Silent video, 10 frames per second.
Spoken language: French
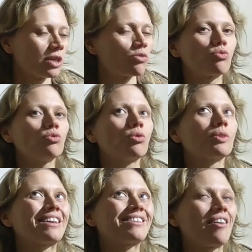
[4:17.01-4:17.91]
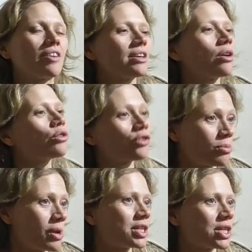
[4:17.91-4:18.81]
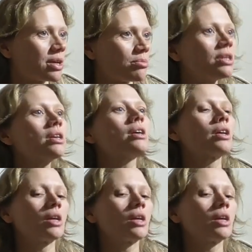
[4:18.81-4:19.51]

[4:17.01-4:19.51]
Et du coup, on a travaillé ensemble avec Jérémy